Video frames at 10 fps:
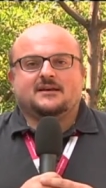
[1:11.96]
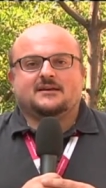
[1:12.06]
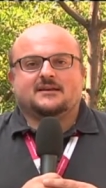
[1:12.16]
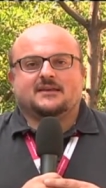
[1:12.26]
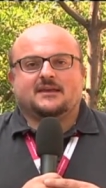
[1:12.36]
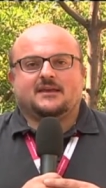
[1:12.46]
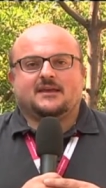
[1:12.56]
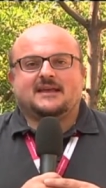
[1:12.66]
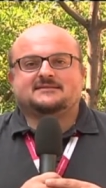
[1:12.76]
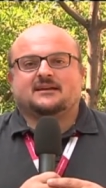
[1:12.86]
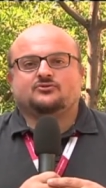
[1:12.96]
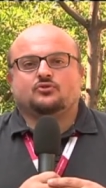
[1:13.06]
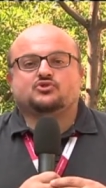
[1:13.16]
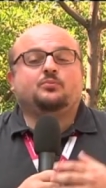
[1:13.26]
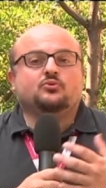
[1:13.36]
eh, che è stato
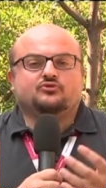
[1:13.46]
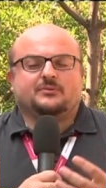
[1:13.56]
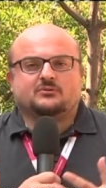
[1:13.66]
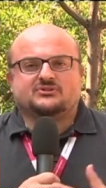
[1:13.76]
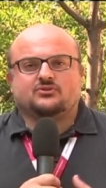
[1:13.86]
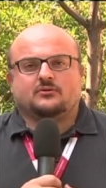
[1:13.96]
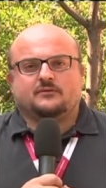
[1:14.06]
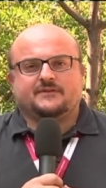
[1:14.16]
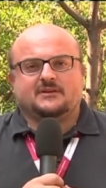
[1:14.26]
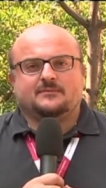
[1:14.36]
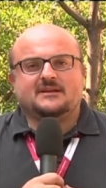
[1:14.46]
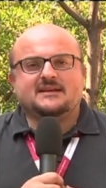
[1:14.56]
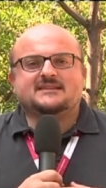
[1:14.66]
lo spunto per questo film.